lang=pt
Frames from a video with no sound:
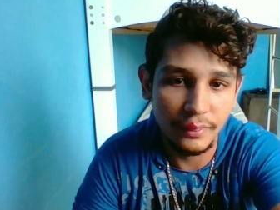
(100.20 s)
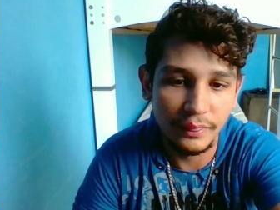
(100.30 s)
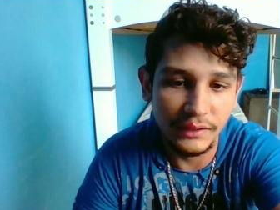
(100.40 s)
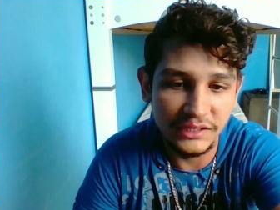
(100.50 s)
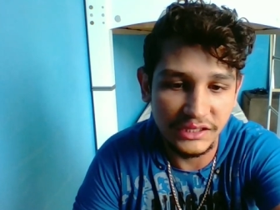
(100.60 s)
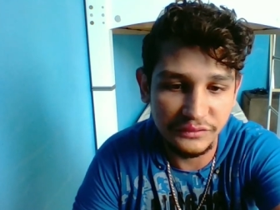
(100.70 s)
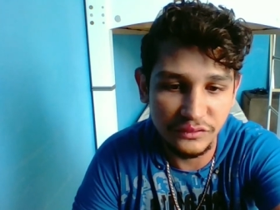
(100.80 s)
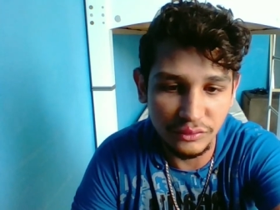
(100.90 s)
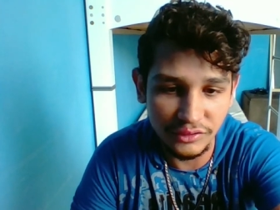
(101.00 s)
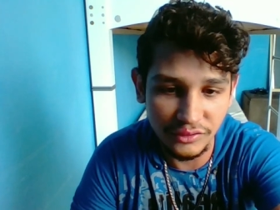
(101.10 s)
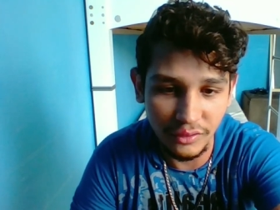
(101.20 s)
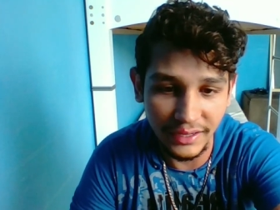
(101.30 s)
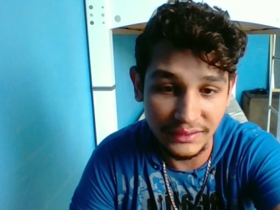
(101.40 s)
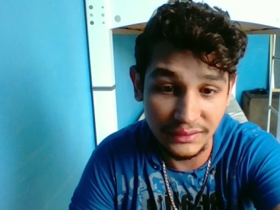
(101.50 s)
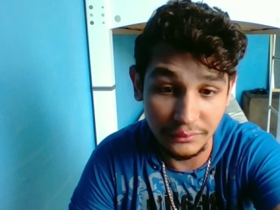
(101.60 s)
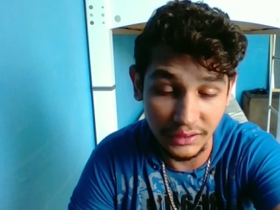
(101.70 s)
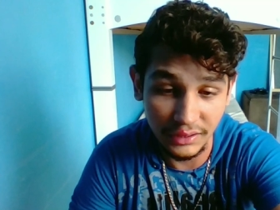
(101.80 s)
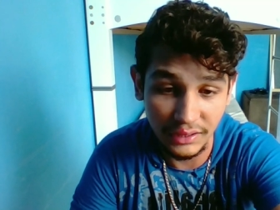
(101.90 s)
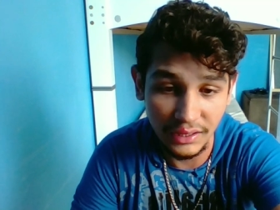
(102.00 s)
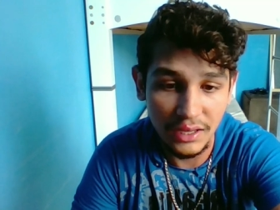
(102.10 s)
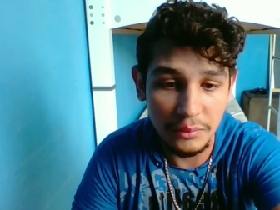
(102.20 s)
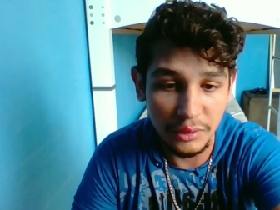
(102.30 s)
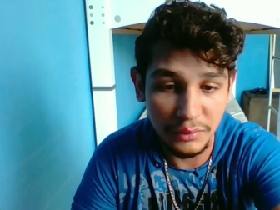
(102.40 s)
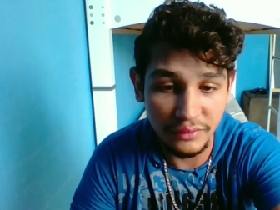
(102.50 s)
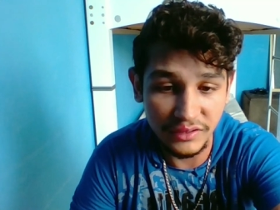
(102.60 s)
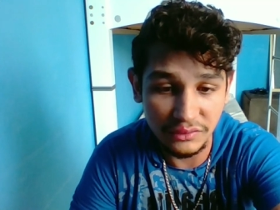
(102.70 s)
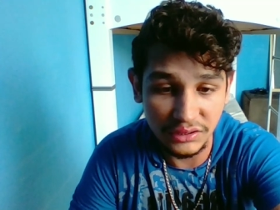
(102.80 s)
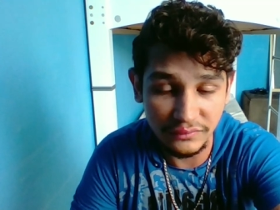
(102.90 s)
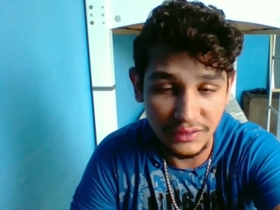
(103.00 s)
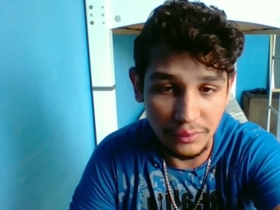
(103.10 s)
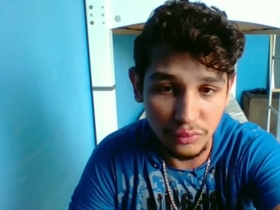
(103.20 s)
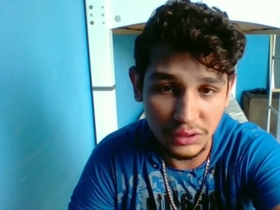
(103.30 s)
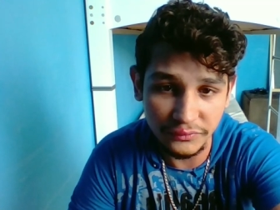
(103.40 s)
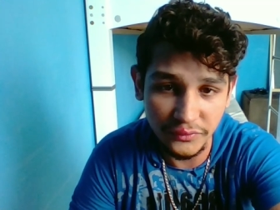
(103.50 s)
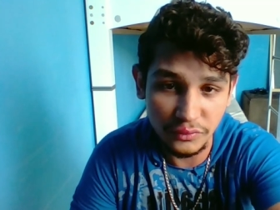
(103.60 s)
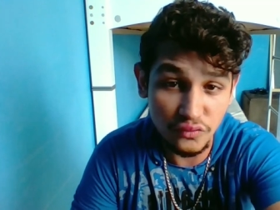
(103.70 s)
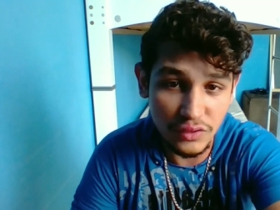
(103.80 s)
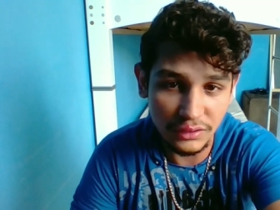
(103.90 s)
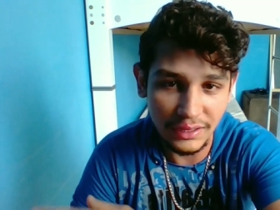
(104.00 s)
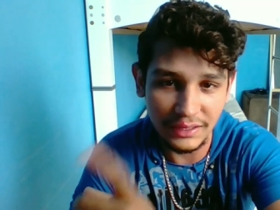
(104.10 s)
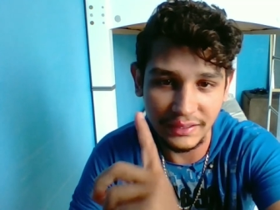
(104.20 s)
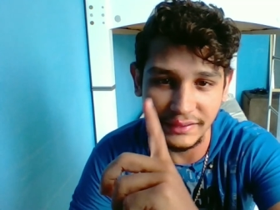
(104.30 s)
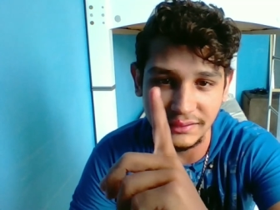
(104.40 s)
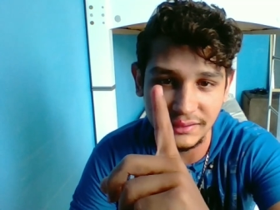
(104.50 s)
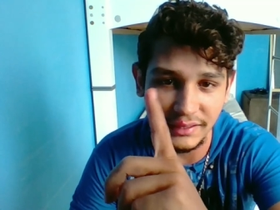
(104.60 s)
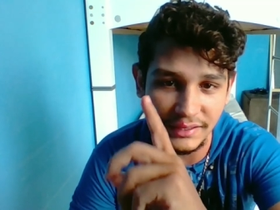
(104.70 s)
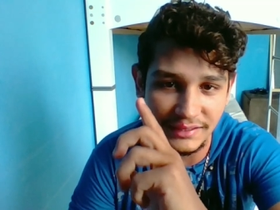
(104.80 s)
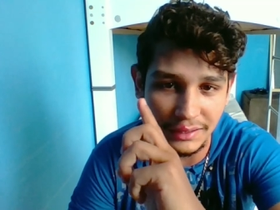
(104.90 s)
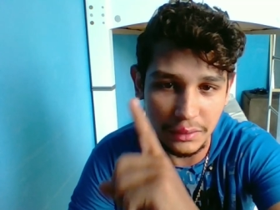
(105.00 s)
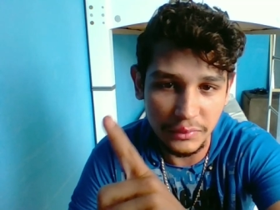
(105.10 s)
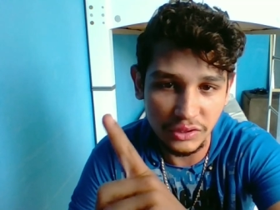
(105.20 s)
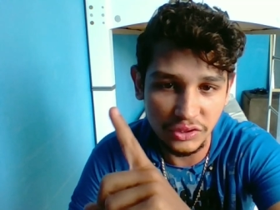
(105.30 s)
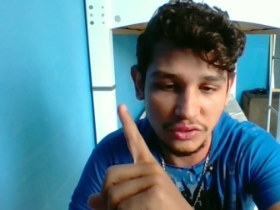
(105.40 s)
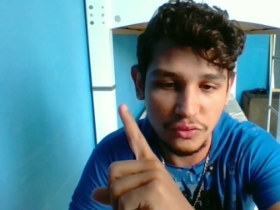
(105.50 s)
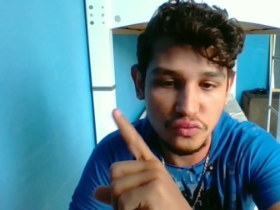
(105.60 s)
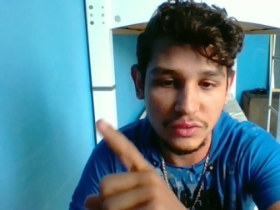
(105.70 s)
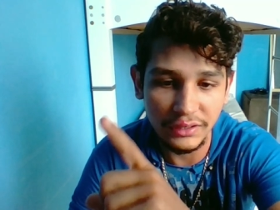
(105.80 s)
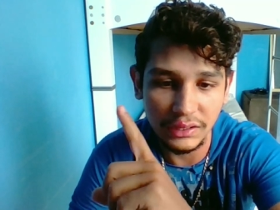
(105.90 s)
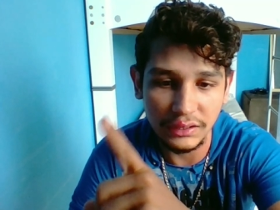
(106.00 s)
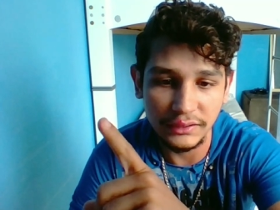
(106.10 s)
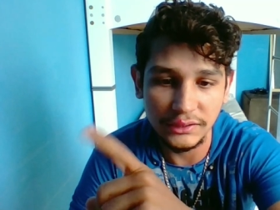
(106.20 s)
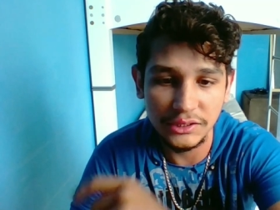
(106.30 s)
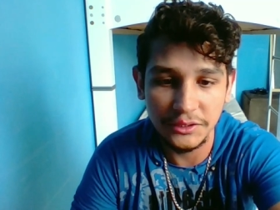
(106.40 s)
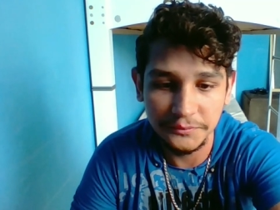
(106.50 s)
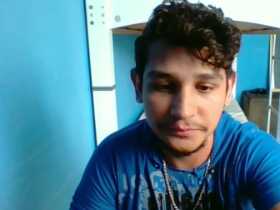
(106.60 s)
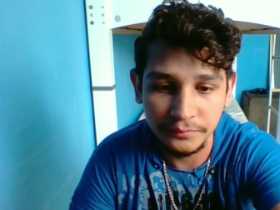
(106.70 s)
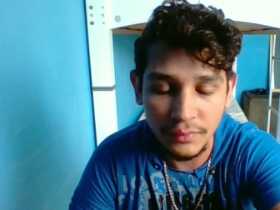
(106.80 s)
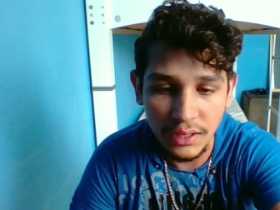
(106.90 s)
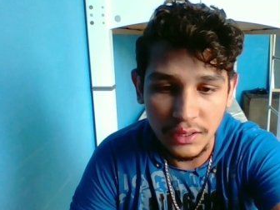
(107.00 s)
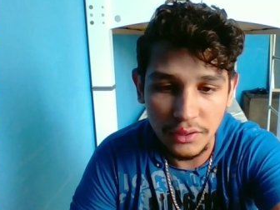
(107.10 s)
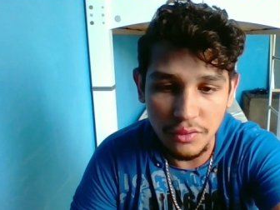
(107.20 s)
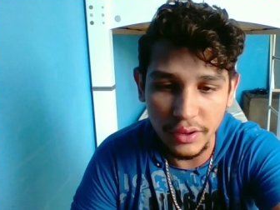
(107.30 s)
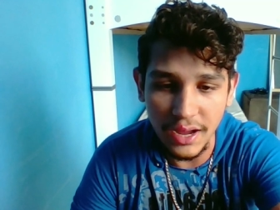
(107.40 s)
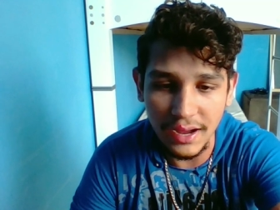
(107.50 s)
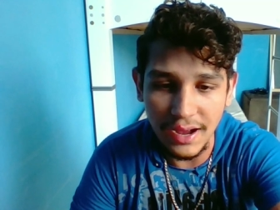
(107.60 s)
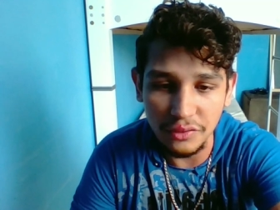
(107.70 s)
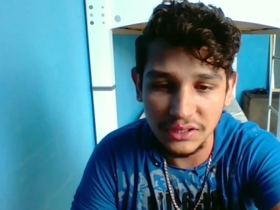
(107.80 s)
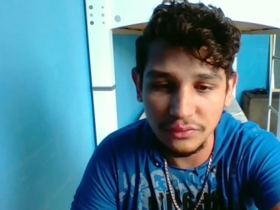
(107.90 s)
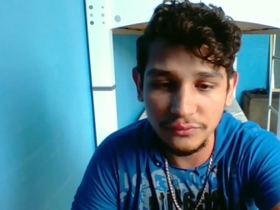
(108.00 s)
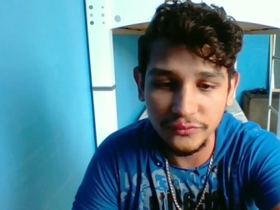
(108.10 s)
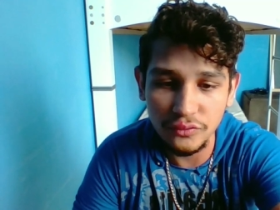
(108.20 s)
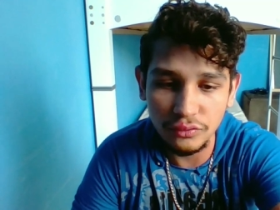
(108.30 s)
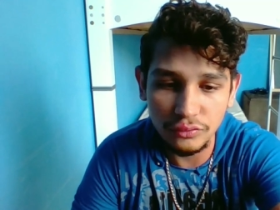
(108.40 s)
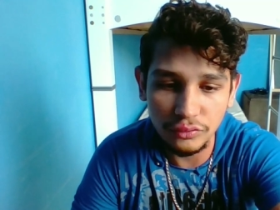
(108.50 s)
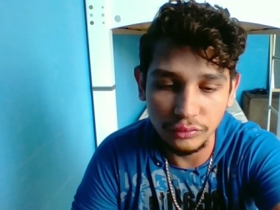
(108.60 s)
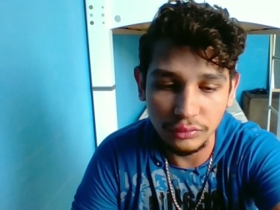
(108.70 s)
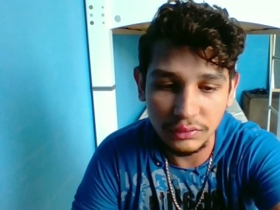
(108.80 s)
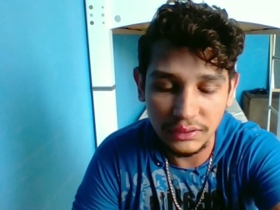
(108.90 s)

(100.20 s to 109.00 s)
Já tive em outros locais também. A primeira vez que eu tive na boca foi um ano atrás. Exatamente um ano atrás. Qual que é a causa de um furúnculo?